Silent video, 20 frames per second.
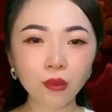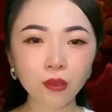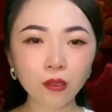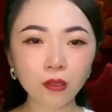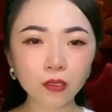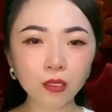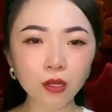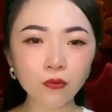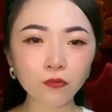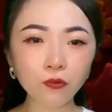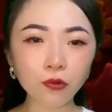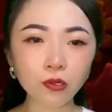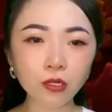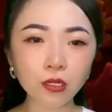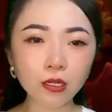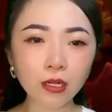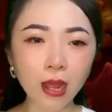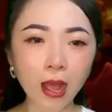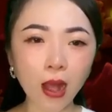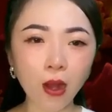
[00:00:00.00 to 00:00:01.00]
Người phụ
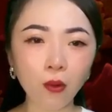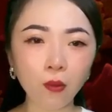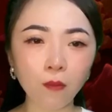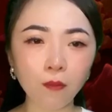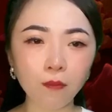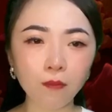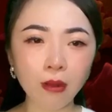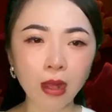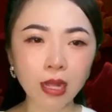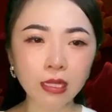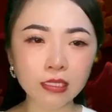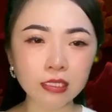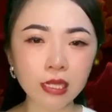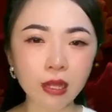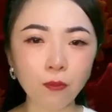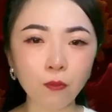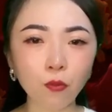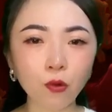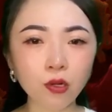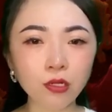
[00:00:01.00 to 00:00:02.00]
nữ nào mà
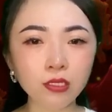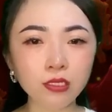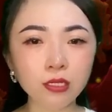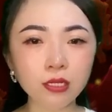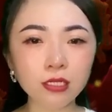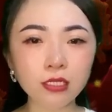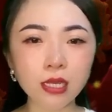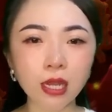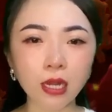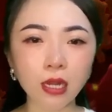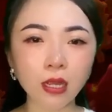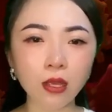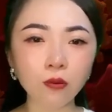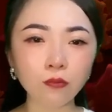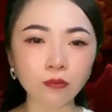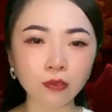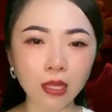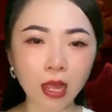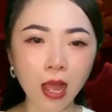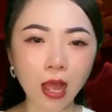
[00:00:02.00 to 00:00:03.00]
chẳng muốn giữ chặt lấy
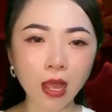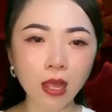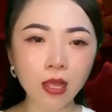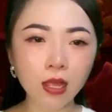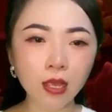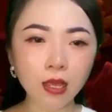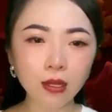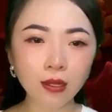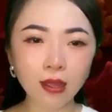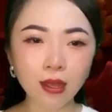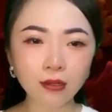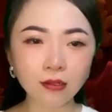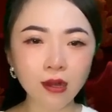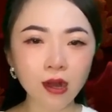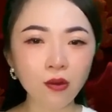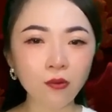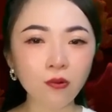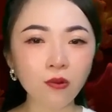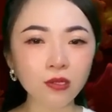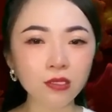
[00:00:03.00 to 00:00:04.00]
ông ta để
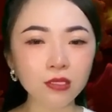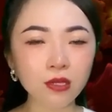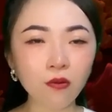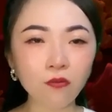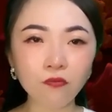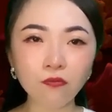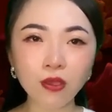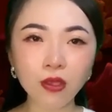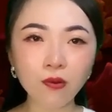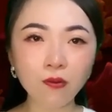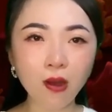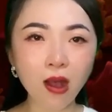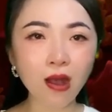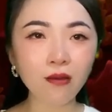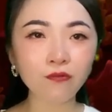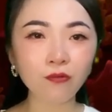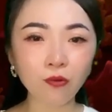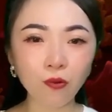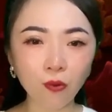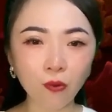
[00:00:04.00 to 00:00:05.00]
hưởng cuộc sống vinh
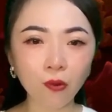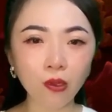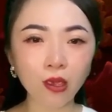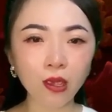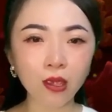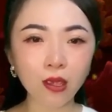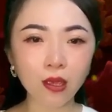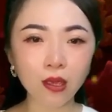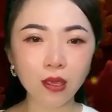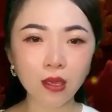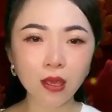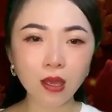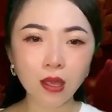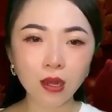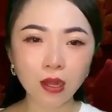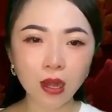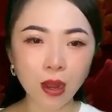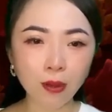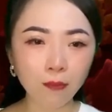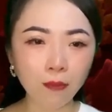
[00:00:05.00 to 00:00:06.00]
hoa phú quý.
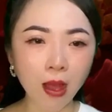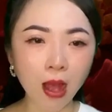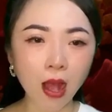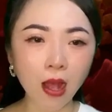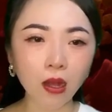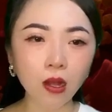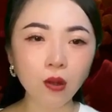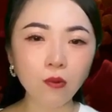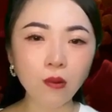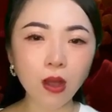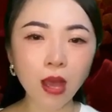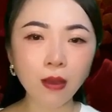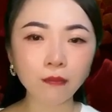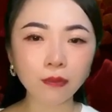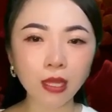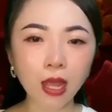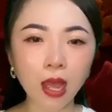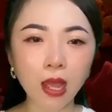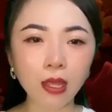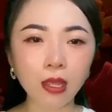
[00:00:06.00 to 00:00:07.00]
Đàn bà không
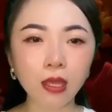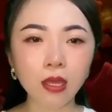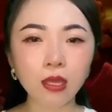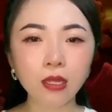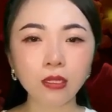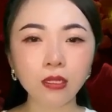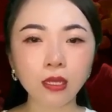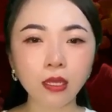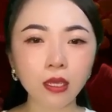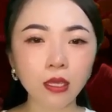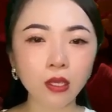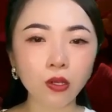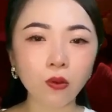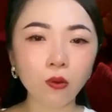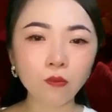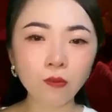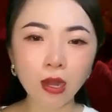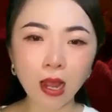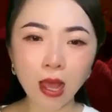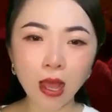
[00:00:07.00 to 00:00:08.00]
ham tài thì
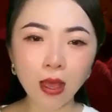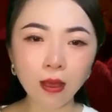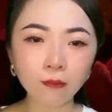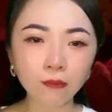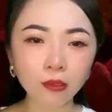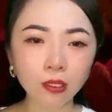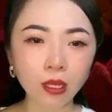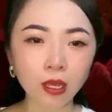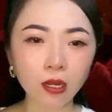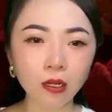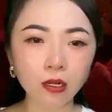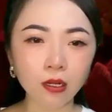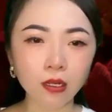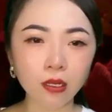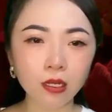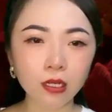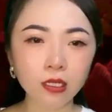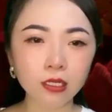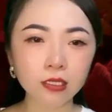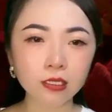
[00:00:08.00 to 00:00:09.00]
cũng là ham tiền.
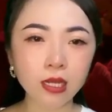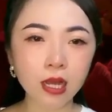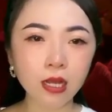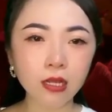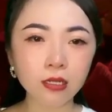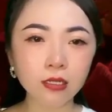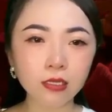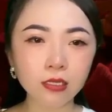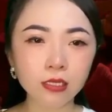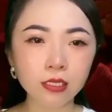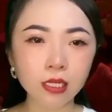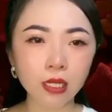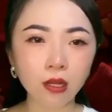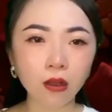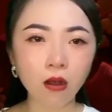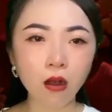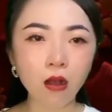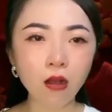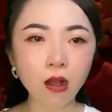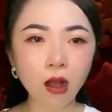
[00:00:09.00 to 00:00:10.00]
Chắc
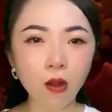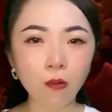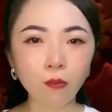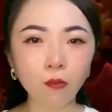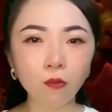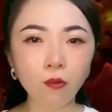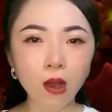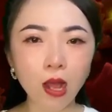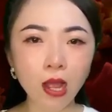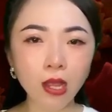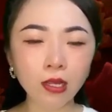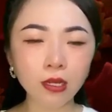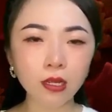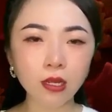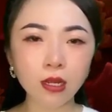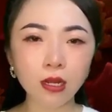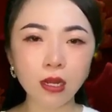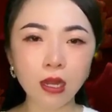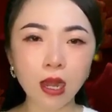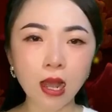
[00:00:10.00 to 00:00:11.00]
chỉ có Ngọc của anh
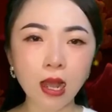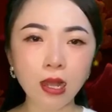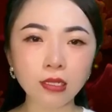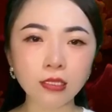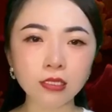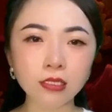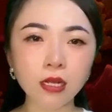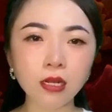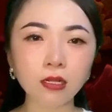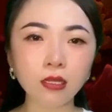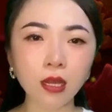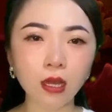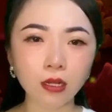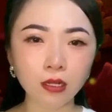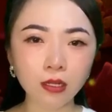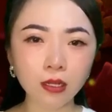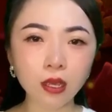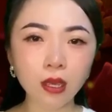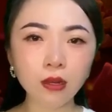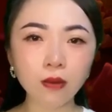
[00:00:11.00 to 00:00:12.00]
là chân
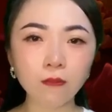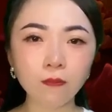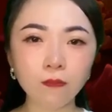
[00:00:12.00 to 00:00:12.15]
thật nhất.